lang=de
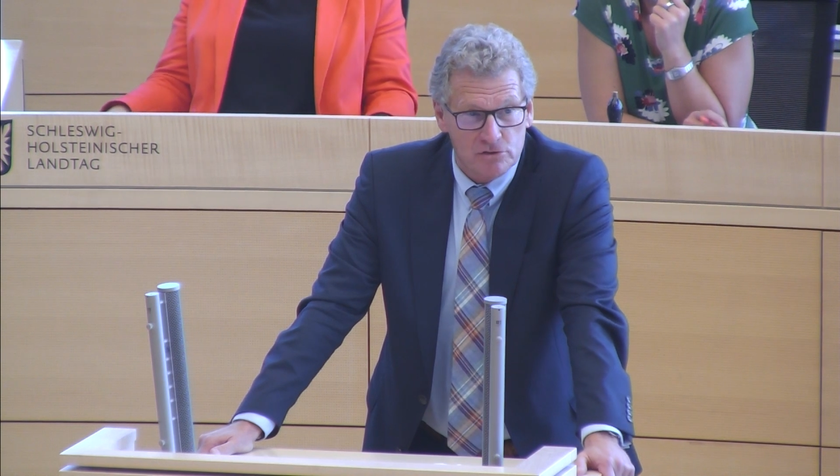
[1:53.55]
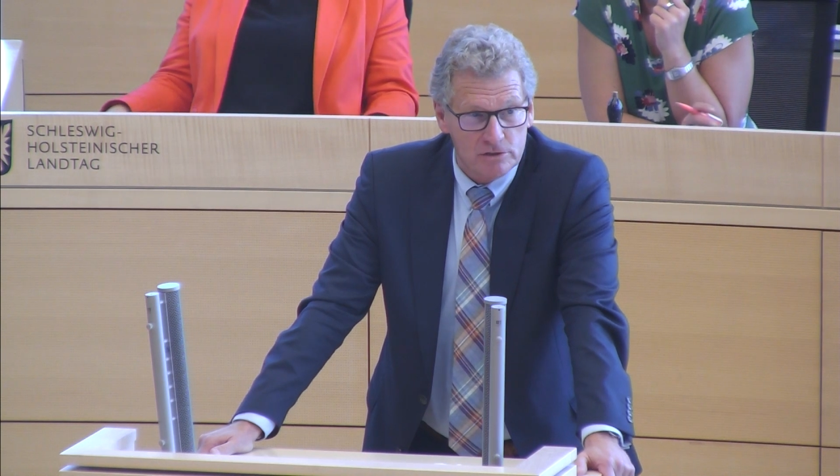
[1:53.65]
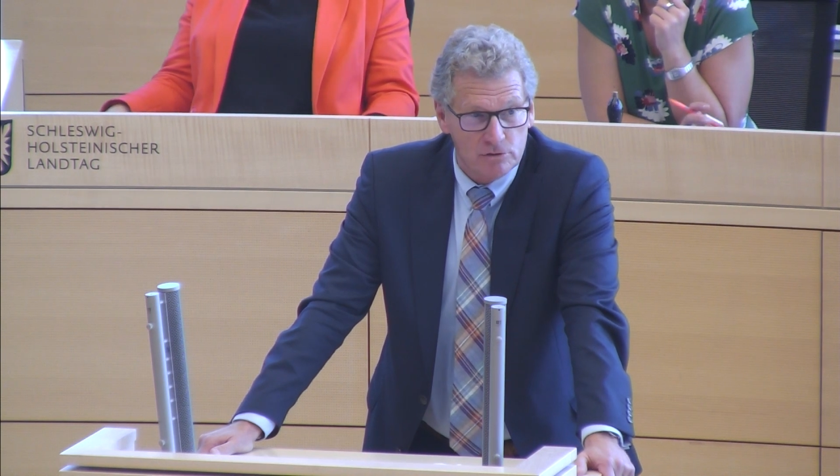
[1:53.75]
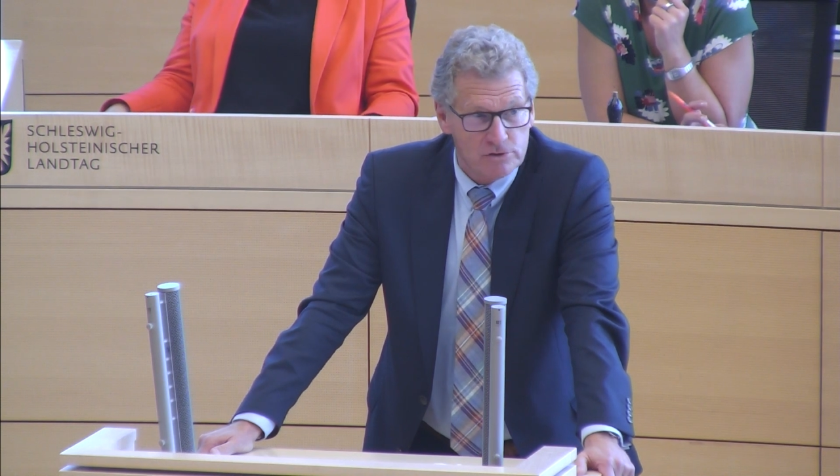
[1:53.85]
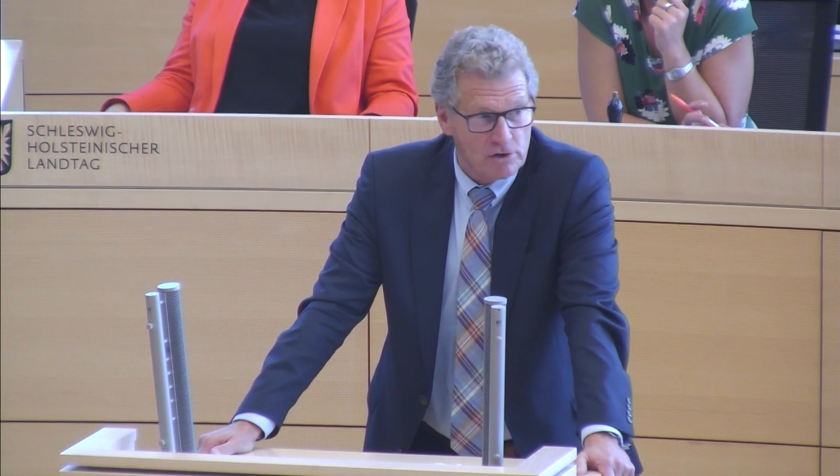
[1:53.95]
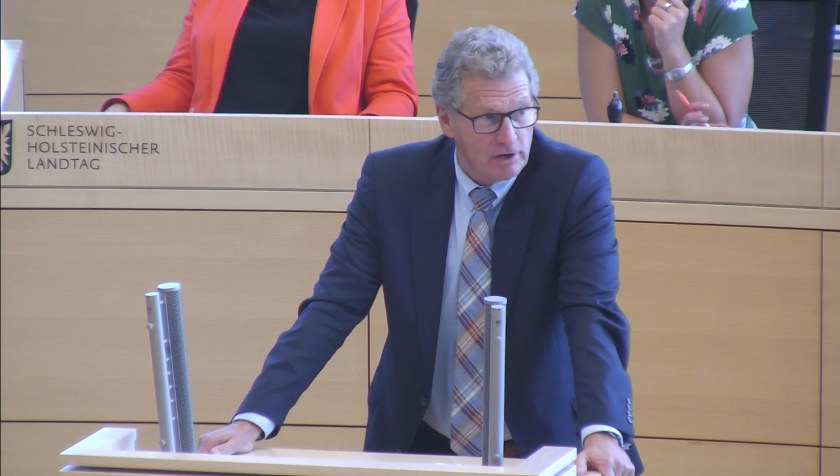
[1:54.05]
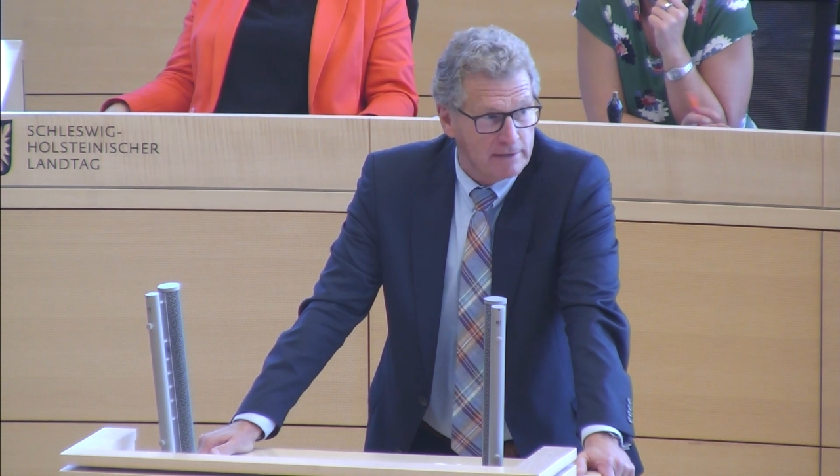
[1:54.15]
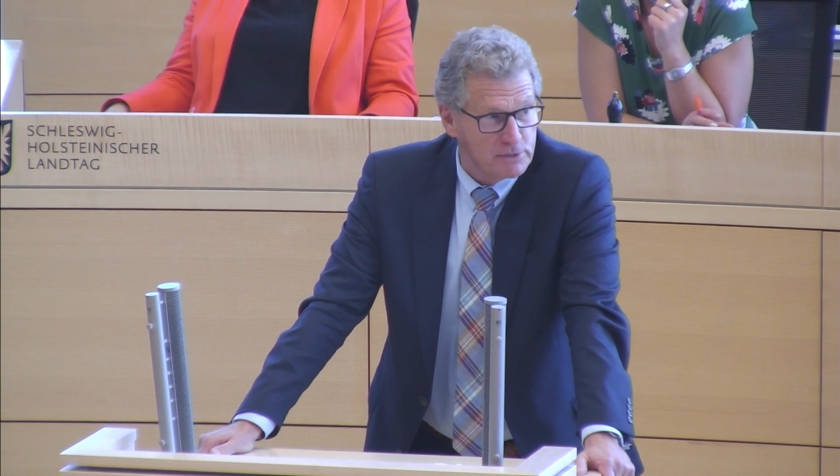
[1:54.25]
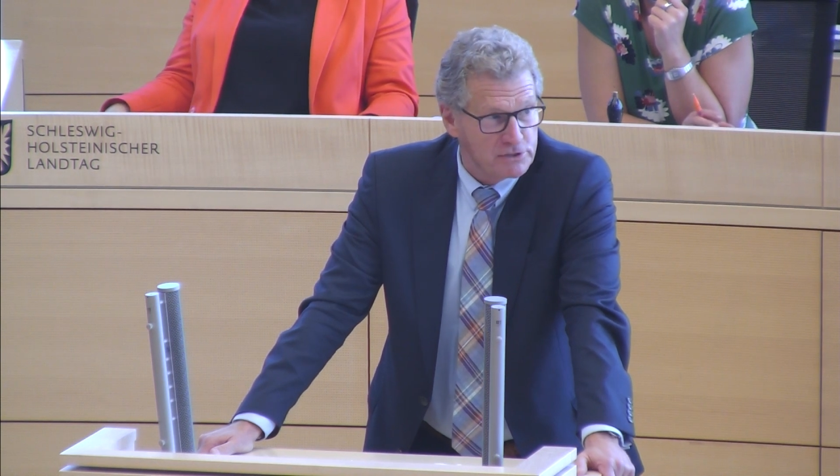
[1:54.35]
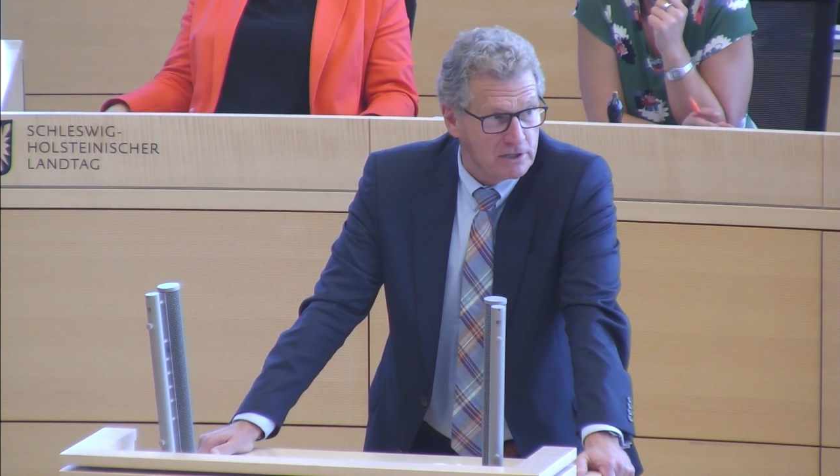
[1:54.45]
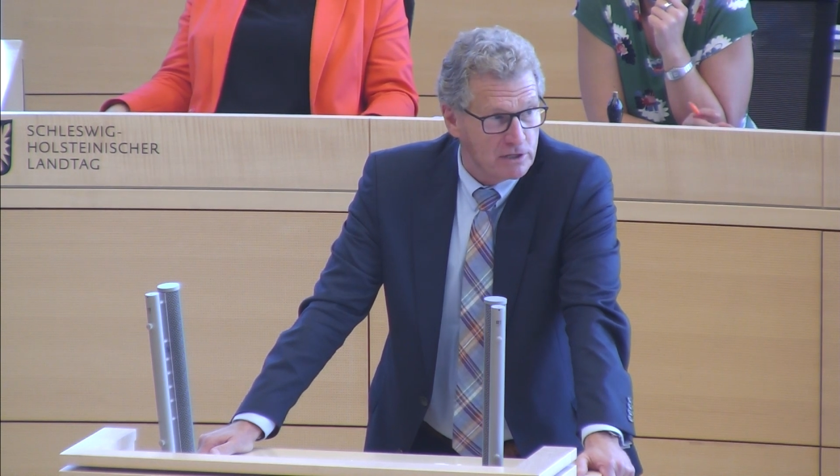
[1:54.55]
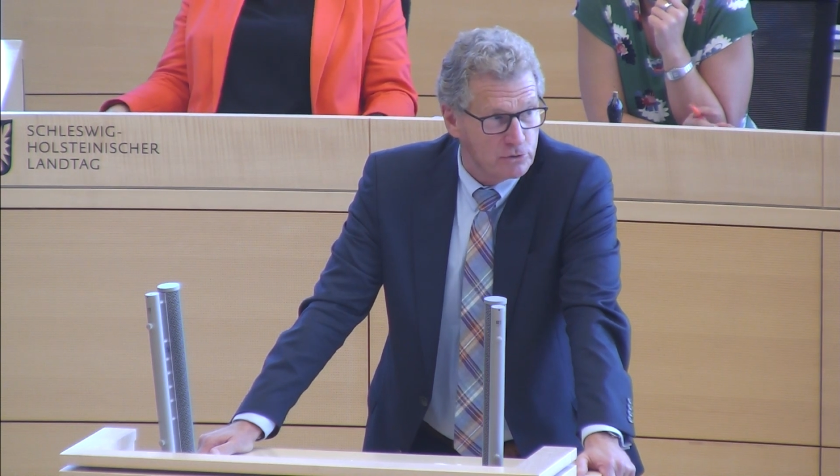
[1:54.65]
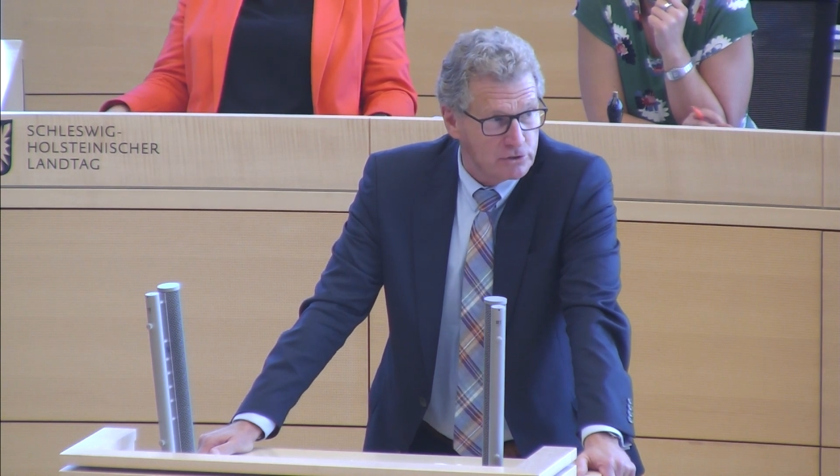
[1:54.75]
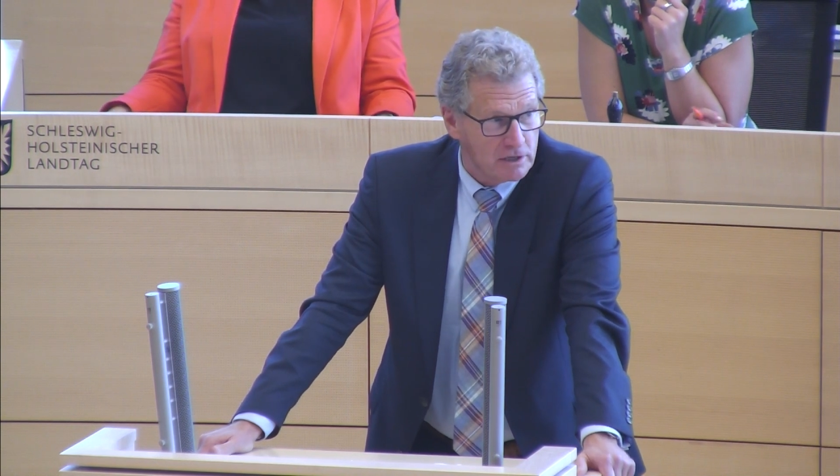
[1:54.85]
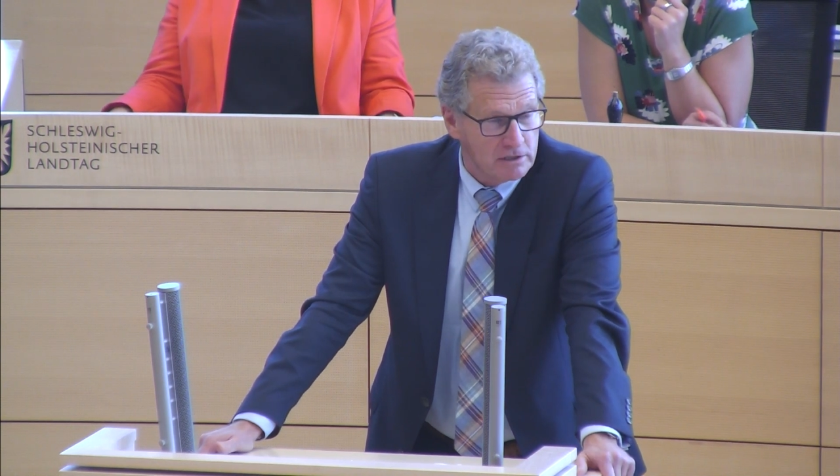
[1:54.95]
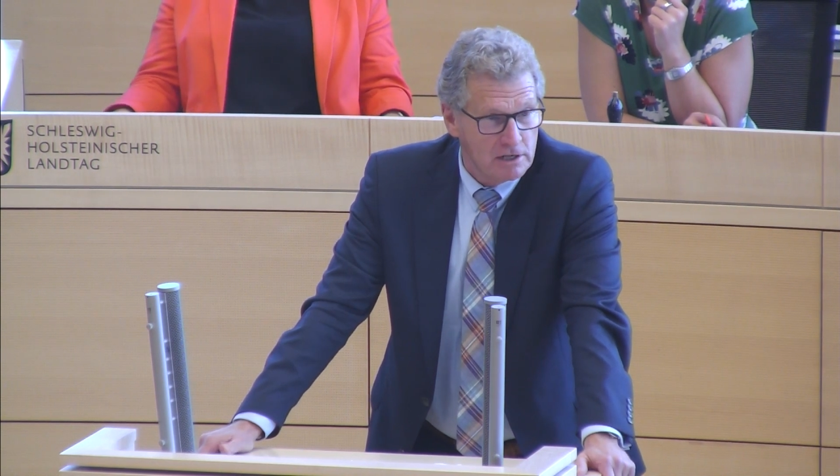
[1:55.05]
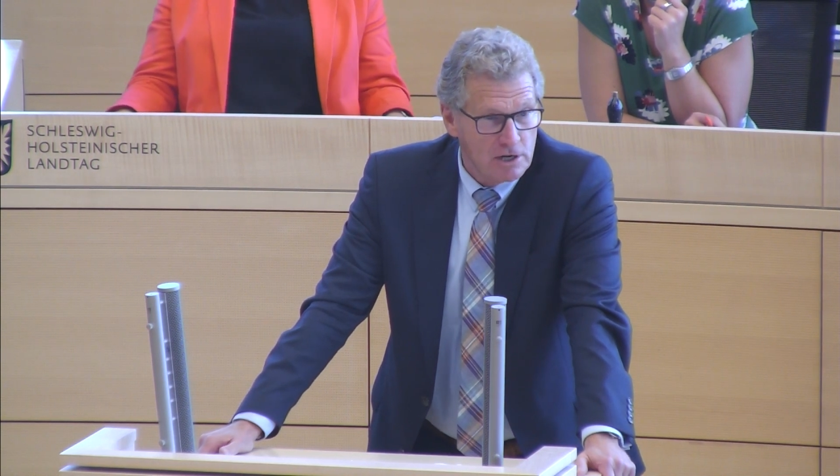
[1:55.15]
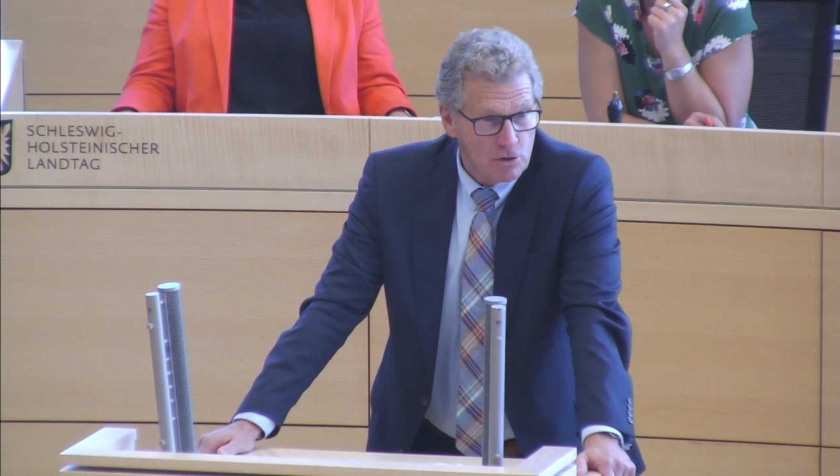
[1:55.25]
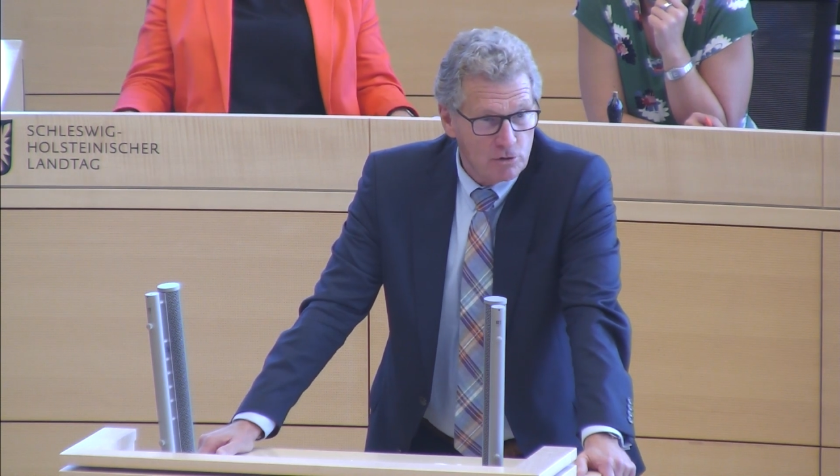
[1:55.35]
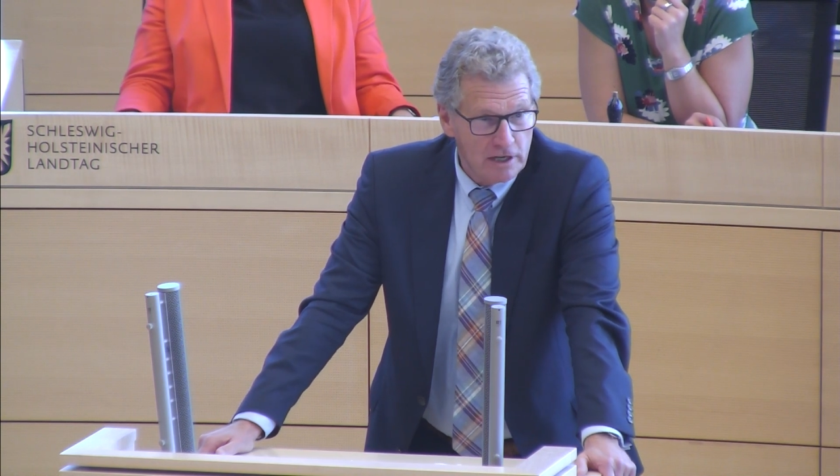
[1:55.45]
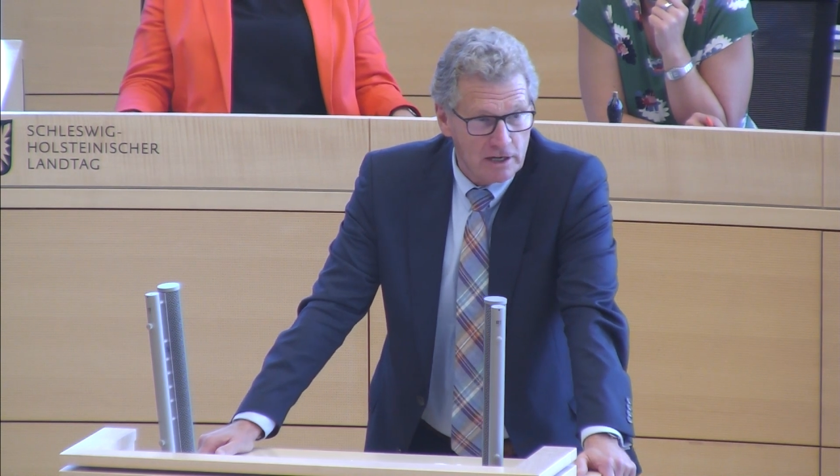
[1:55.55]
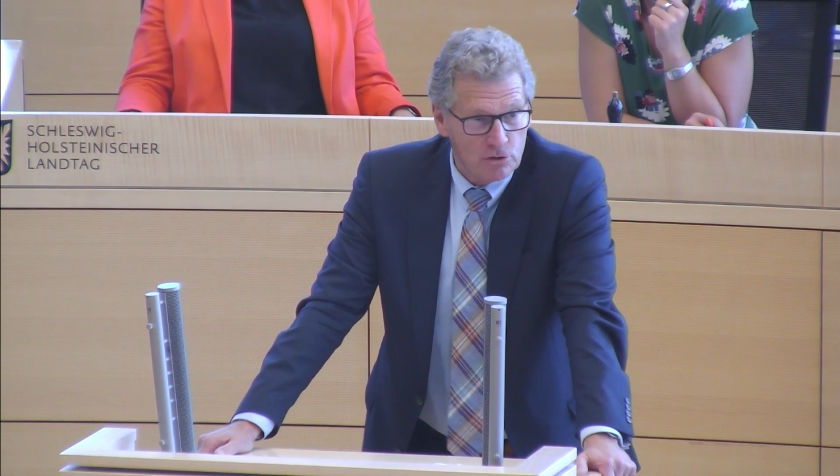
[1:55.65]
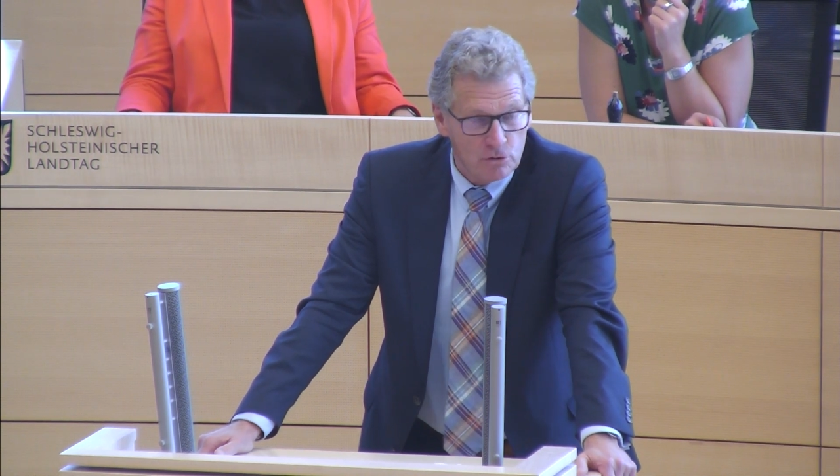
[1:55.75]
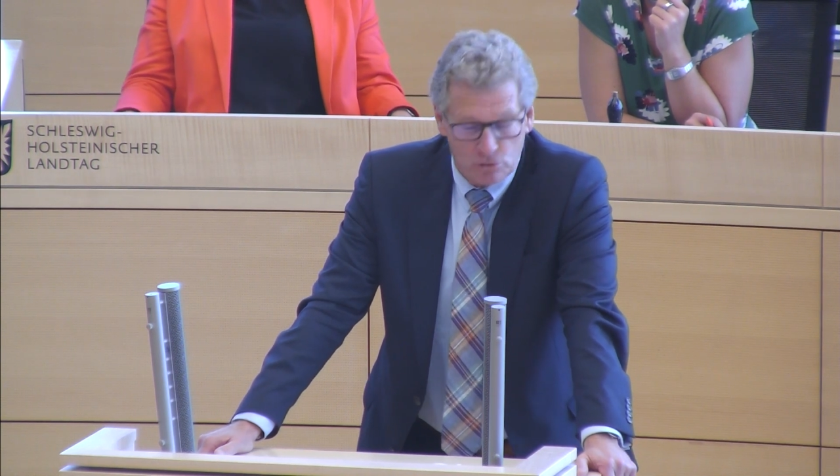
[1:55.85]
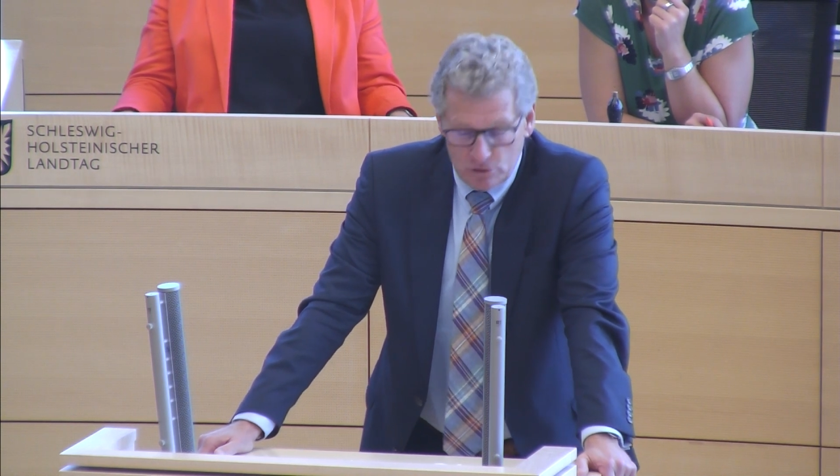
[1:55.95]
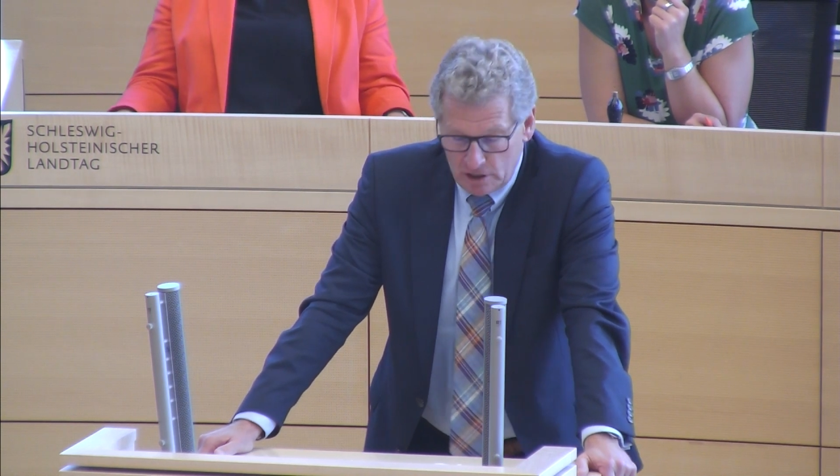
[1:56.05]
denn die sollten uns auch ein bisschen ernüchtern. Kolleginnen